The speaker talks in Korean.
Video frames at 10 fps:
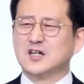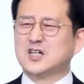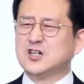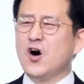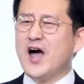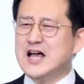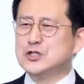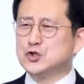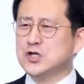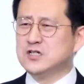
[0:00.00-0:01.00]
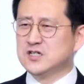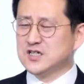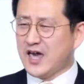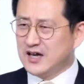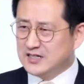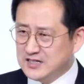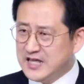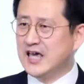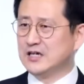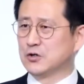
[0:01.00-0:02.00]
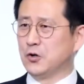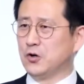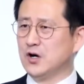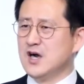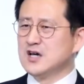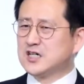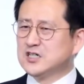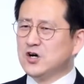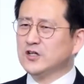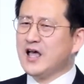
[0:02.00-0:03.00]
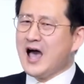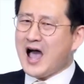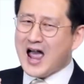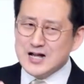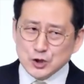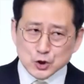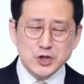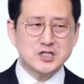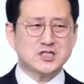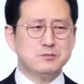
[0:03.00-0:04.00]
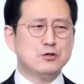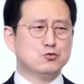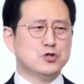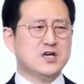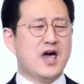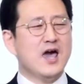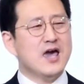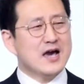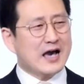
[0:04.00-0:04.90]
그거 할 수 있는 게 은혜이고 그것 할 수 있음이 우리의